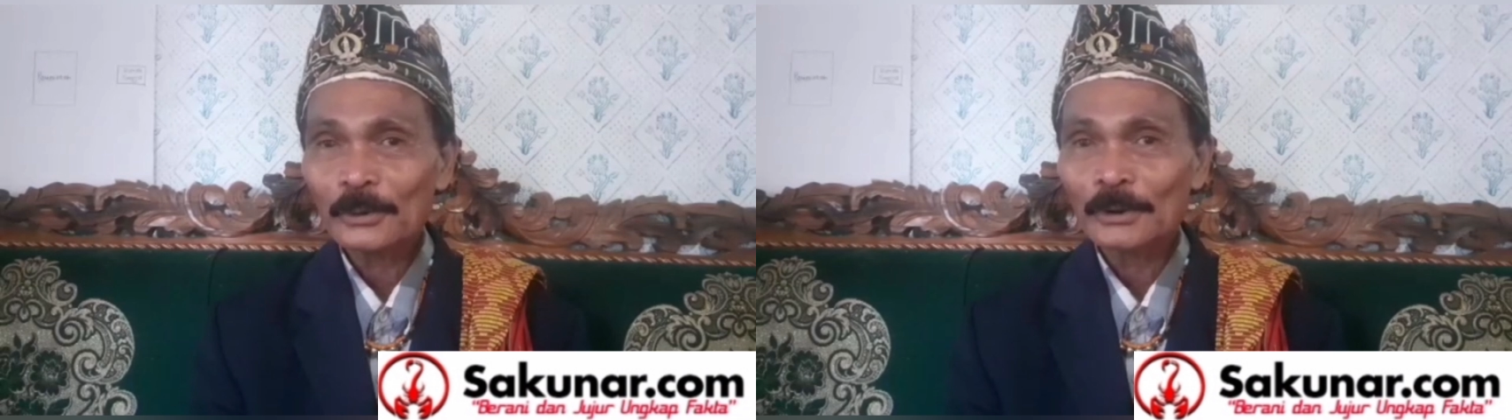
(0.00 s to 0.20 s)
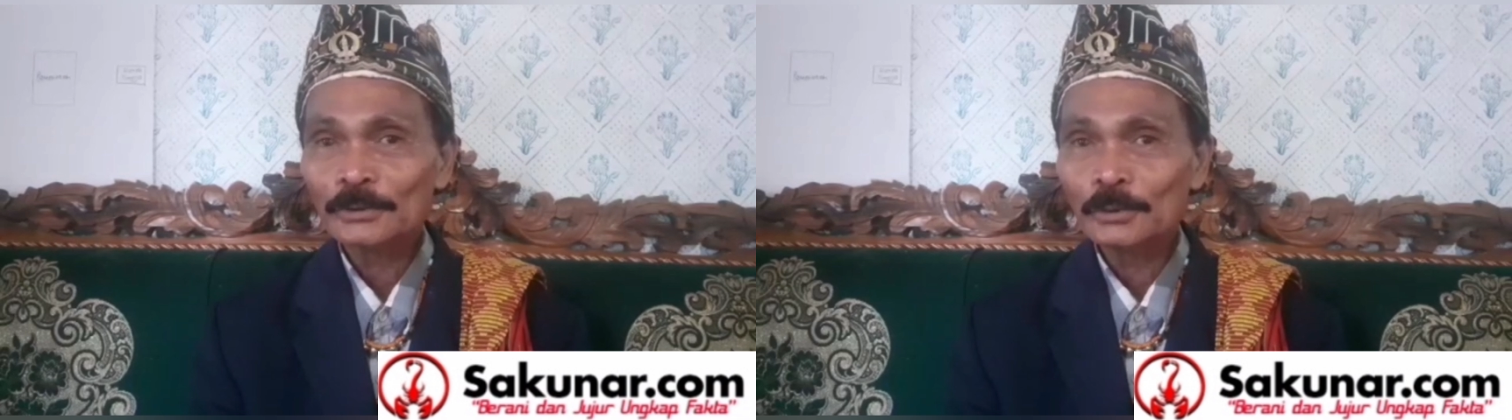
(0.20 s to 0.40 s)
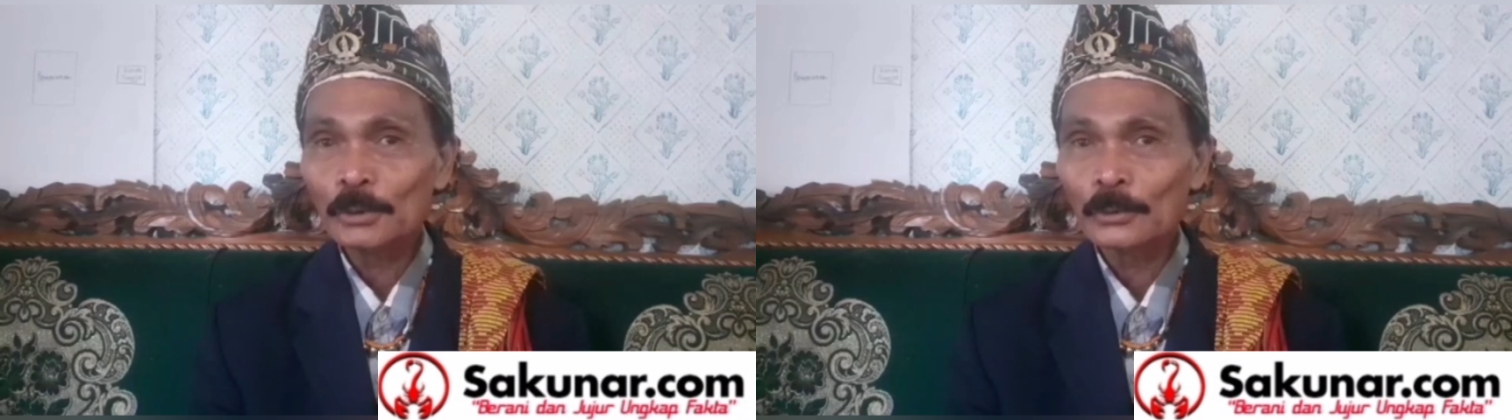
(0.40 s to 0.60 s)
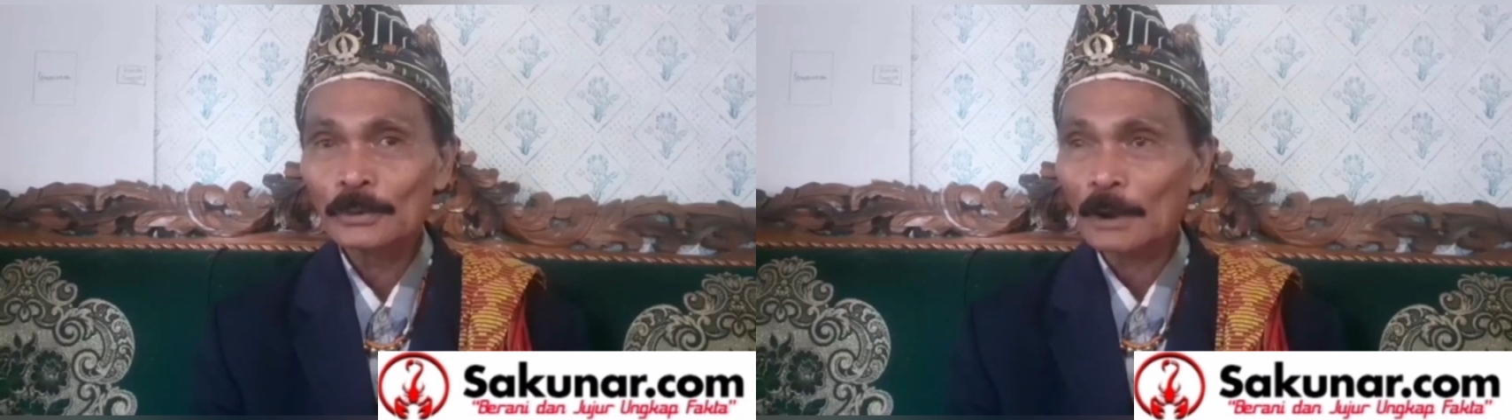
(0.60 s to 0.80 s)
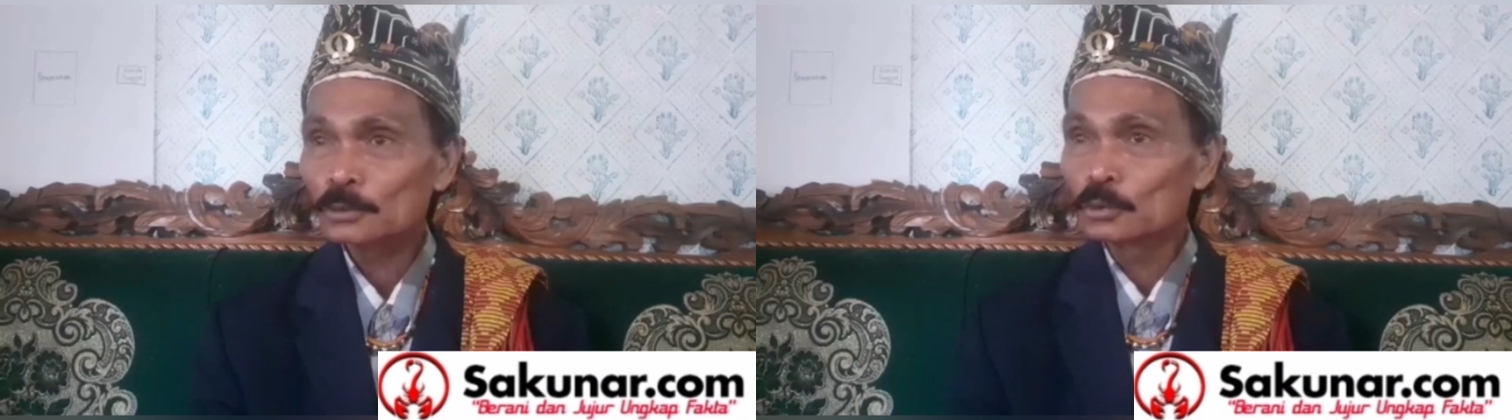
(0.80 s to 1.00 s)
orang tunjuk
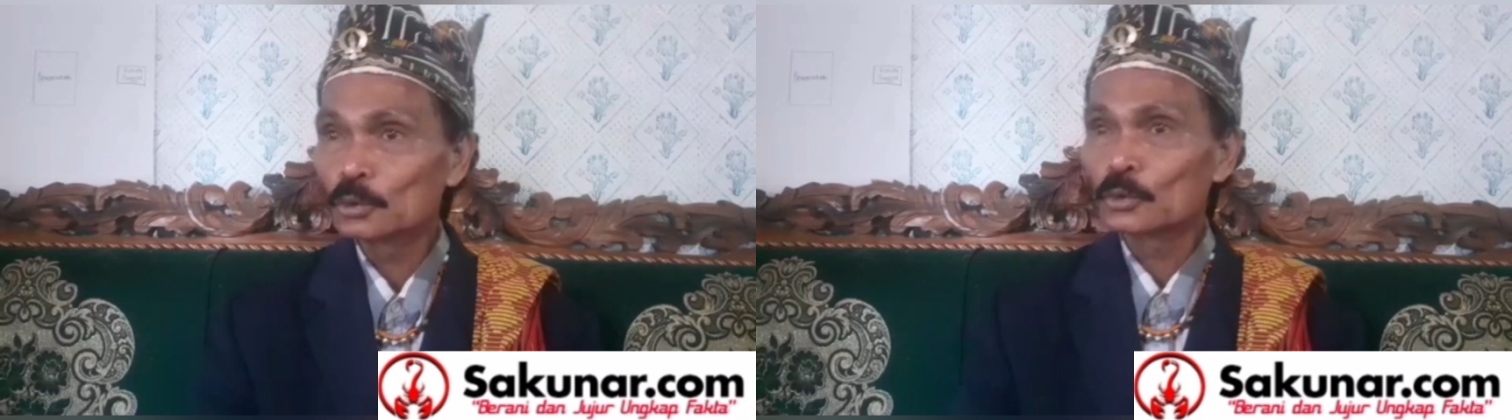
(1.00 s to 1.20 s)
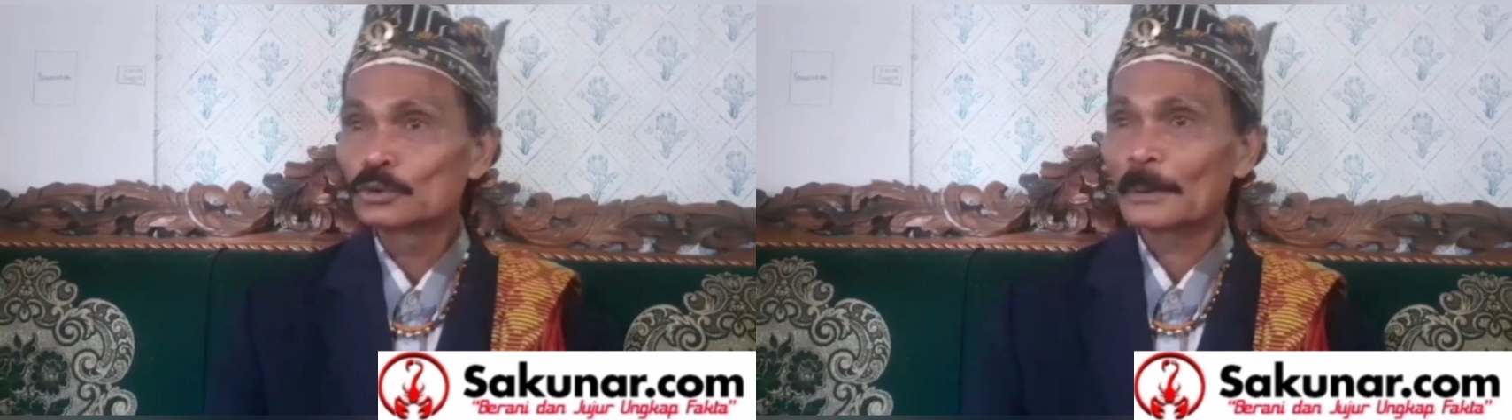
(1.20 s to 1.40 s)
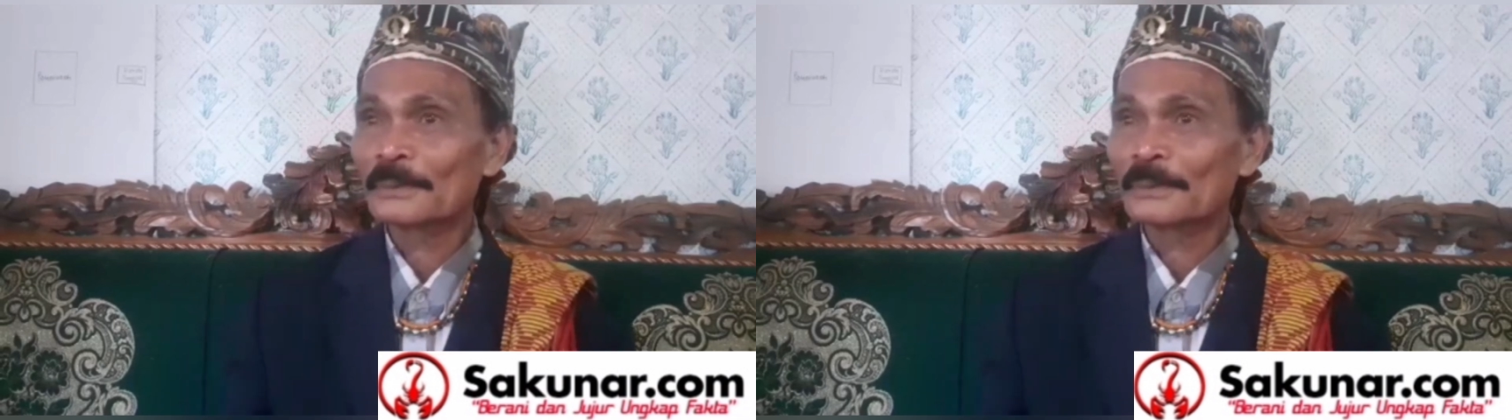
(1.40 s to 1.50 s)
kau tunjuk hujan